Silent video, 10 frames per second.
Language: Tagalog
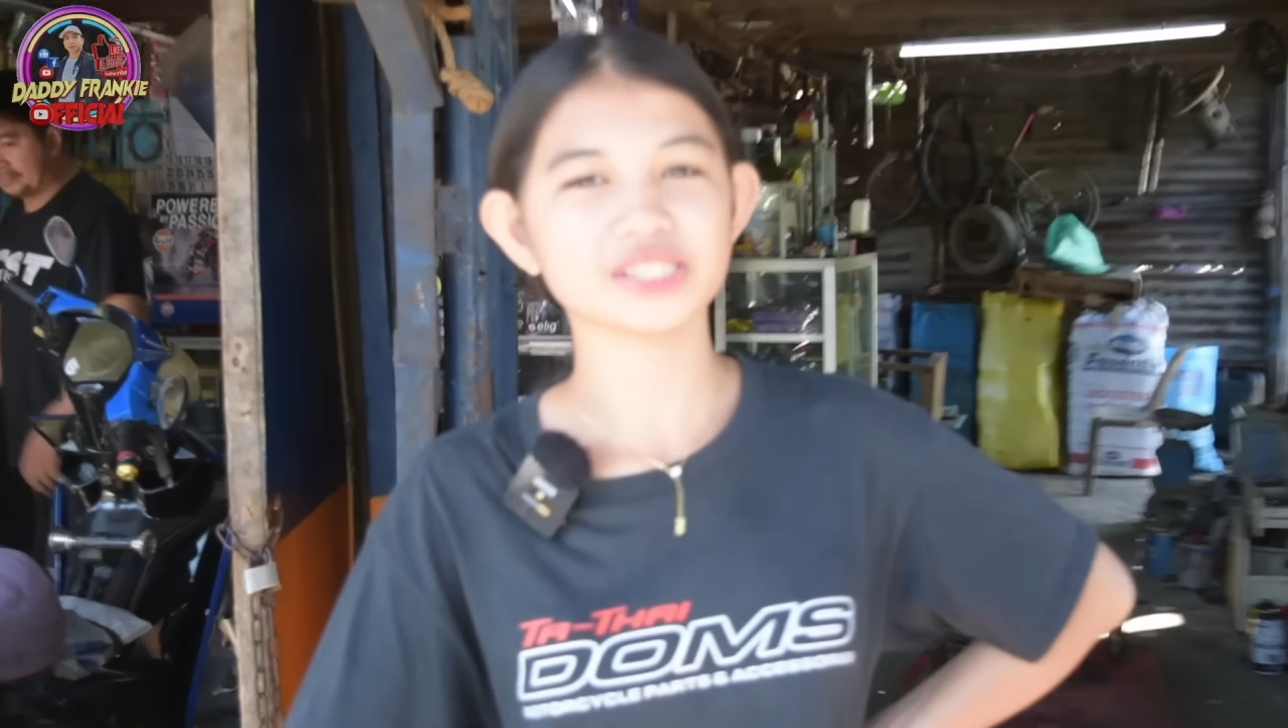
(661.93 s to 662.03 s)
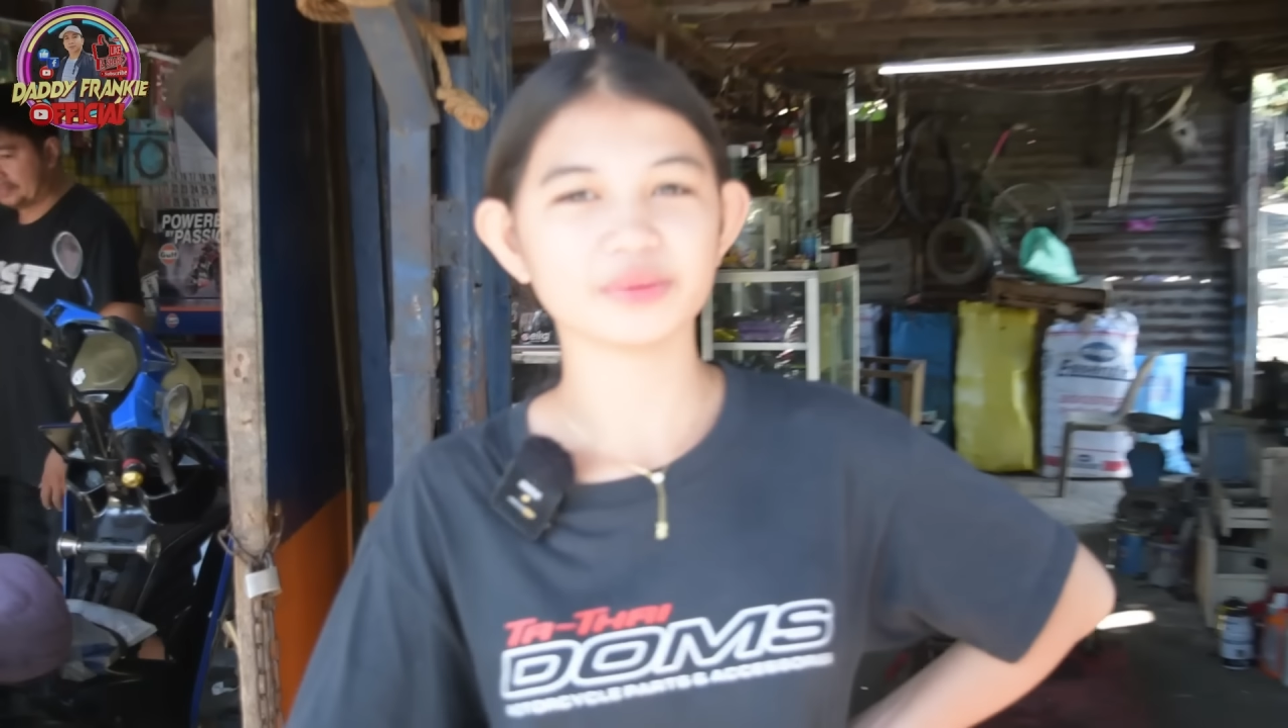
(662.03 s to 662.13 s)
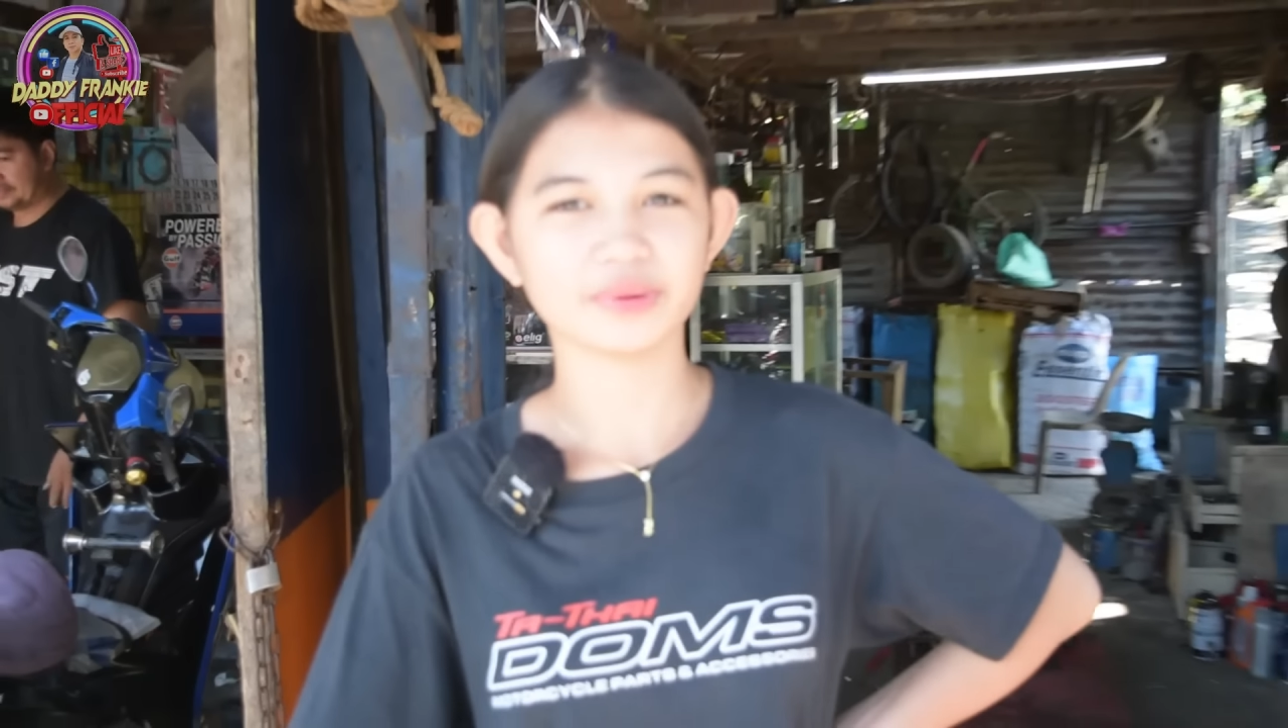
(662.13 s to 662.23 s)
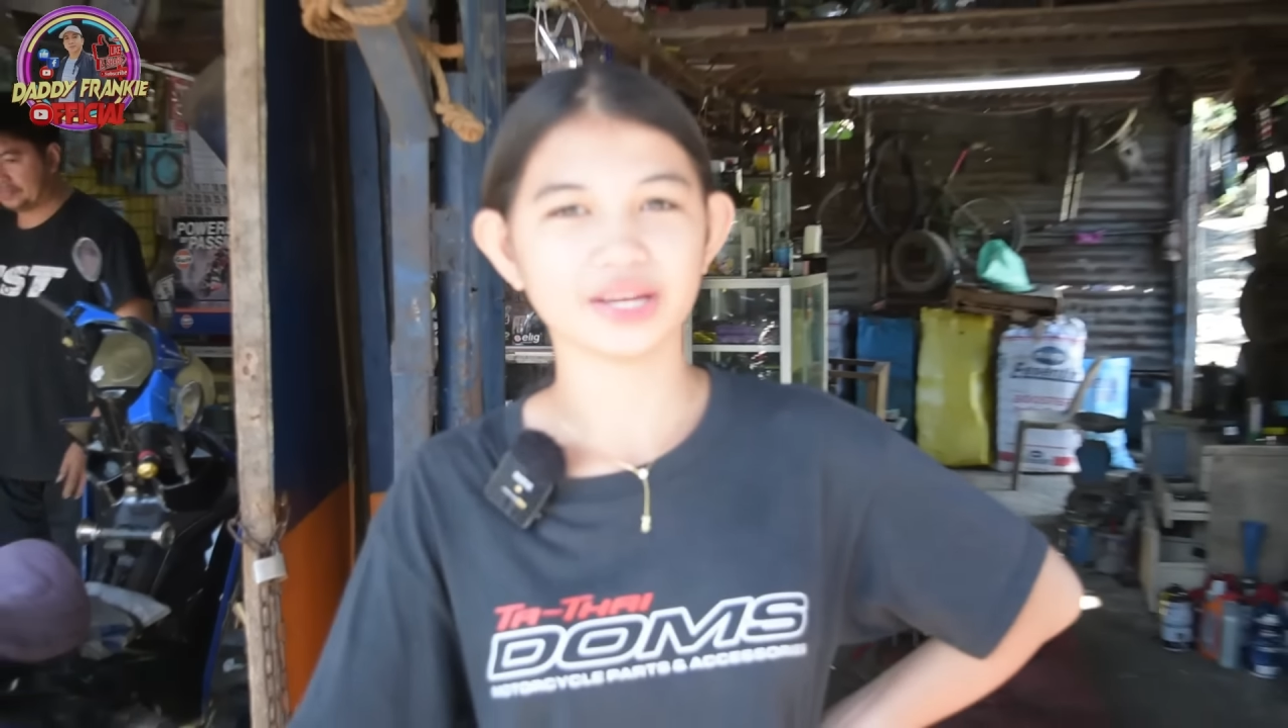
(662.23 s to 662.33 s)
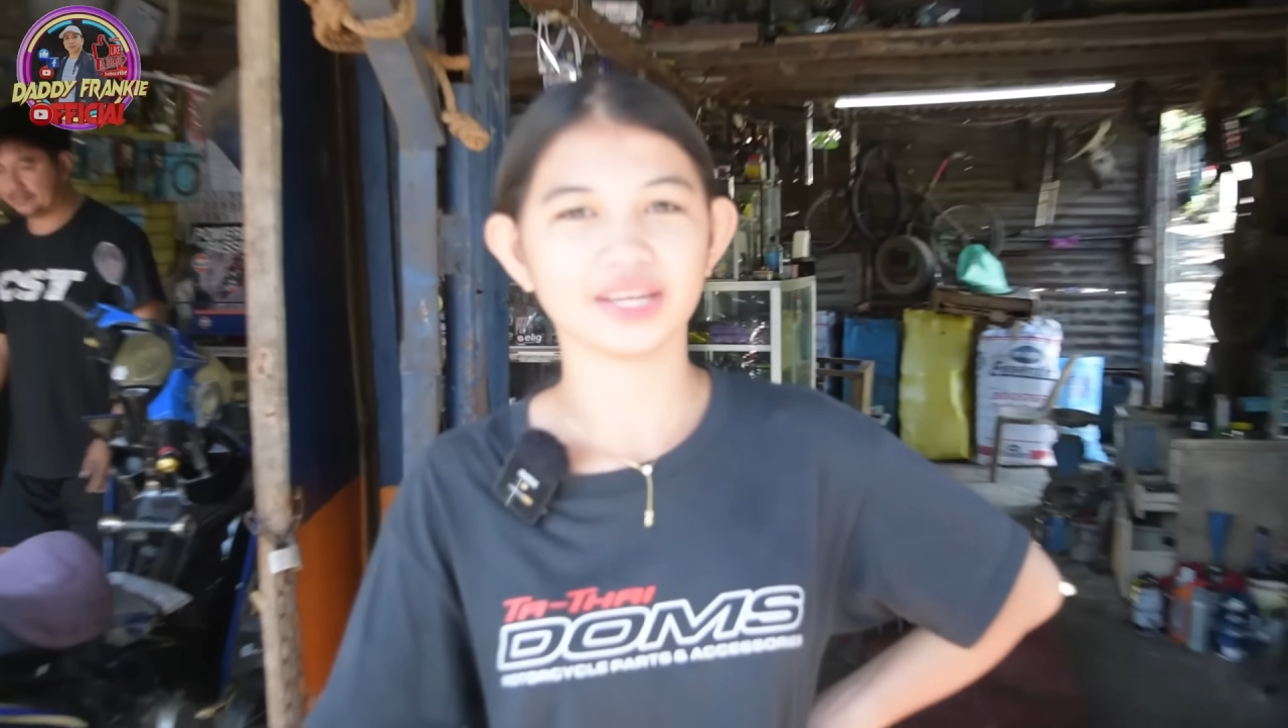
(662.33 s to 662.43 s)
sa
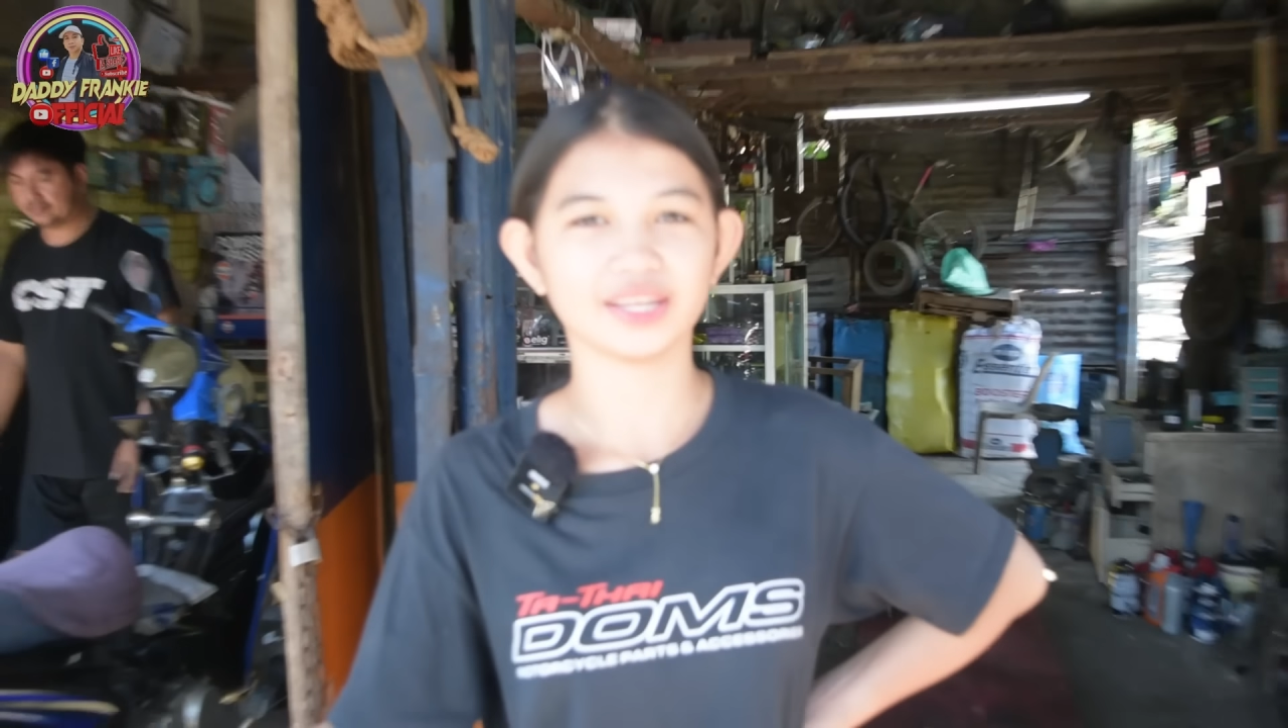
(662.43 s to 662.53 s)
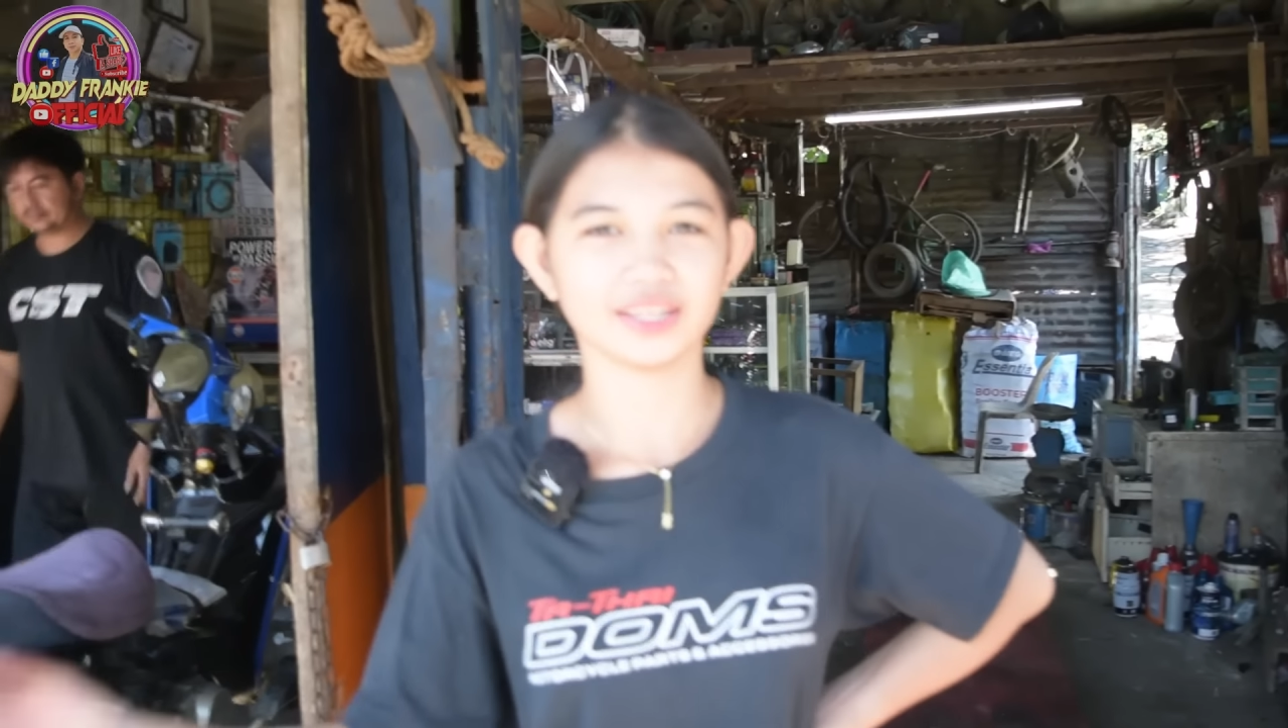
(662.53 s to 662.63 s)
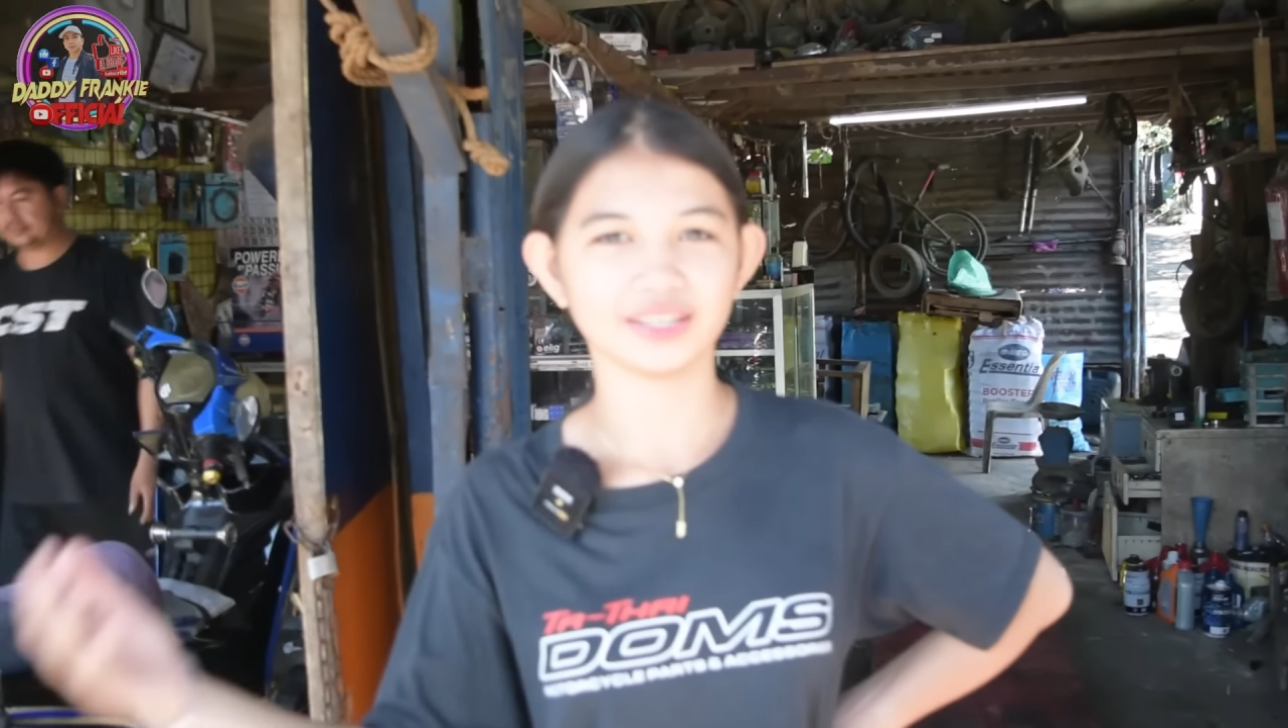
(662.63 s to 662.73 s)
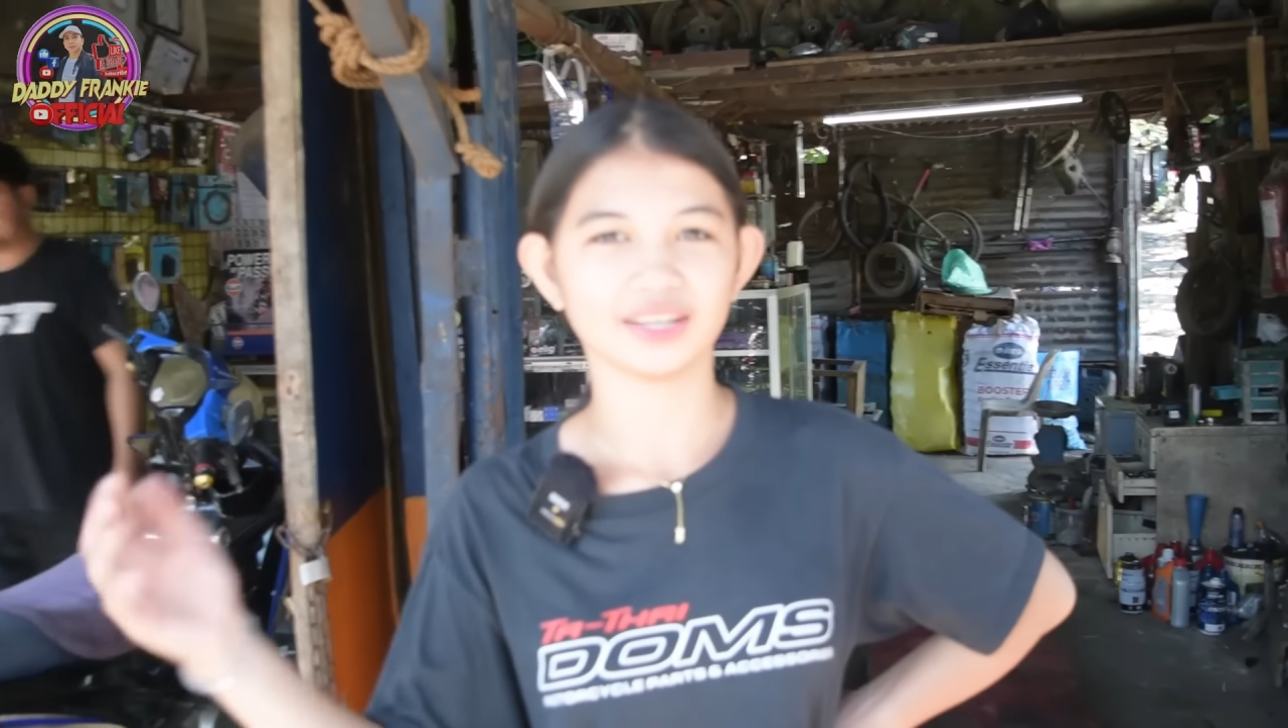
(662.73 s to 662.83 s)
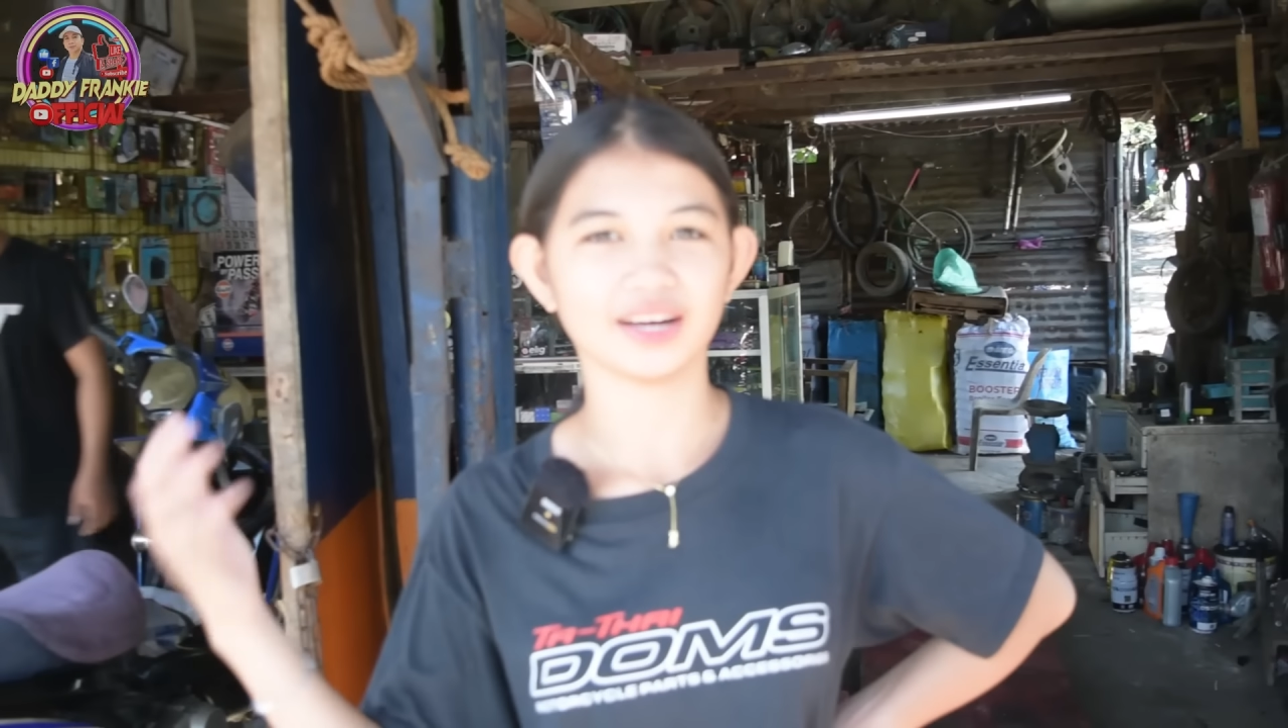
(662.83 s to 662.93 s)
may